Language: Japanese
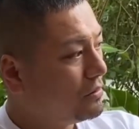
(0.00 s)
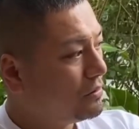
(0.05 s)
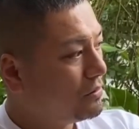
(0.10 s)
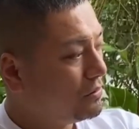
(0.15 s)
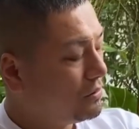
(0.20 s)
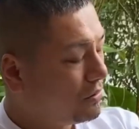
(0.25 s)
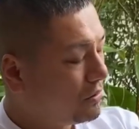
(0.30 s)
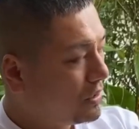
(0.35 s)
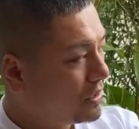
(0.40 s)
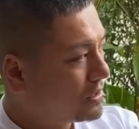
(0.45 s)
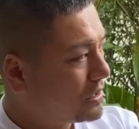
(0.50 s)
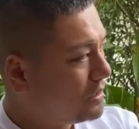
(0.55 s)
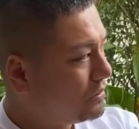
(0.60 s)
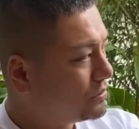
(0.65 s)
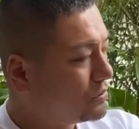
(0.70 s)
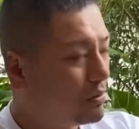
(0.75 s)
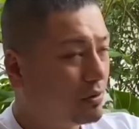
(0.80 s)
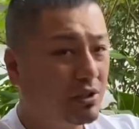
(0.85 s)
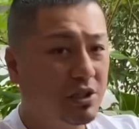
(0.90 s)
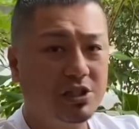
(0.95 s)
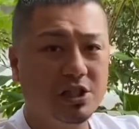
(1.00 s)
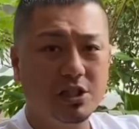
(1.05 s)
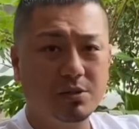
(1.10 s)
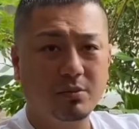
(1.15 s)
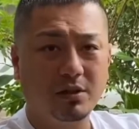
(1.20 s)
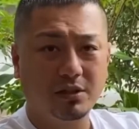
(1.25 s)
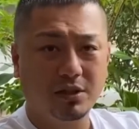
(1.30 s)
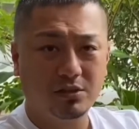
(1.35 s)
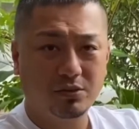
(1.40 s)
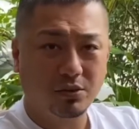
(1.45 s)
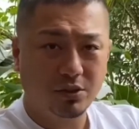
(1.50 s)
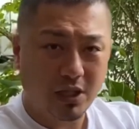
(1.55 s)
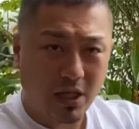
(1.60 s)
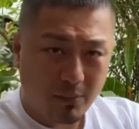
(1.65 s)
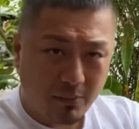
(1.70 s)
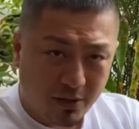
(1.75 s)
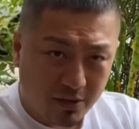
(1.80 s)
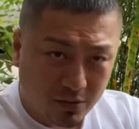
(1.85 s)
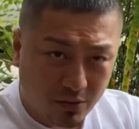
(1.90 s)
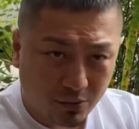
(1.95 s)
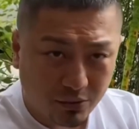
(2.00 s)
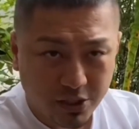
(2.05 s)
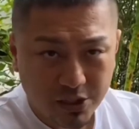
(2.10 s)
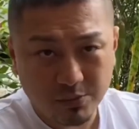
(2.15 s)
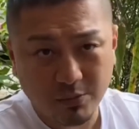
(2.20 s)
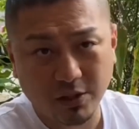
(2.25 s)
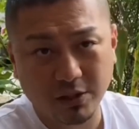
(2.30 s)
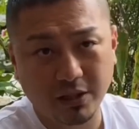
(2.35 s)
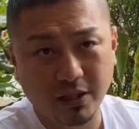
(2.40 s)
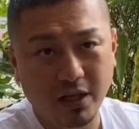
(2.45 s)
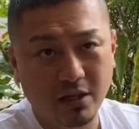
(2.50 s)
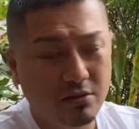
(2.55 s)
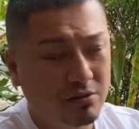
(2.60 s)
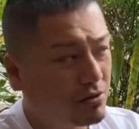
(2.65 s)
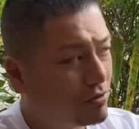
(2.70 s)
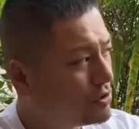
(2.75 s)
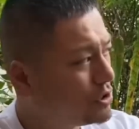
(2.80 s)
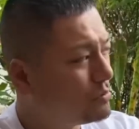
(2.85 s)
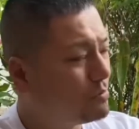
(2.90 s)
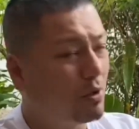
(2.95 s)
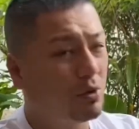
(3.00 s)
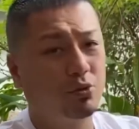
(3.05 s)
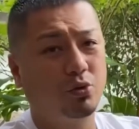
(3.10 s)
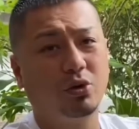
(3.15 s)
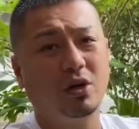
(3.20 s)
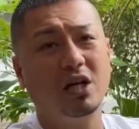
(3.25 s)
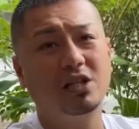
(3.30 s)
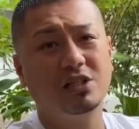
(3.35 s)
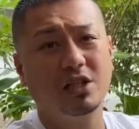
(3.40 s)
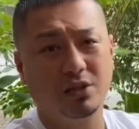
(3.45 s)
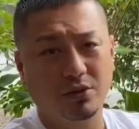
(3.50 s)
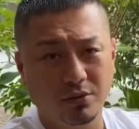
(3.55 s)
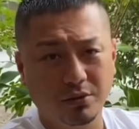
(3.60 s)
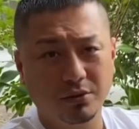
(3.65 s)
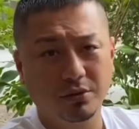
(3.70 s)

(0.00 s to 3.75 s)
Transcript: うん、のアカウントを渡してしまって、それではまり込んでしまって、百数十万を溶かしたと、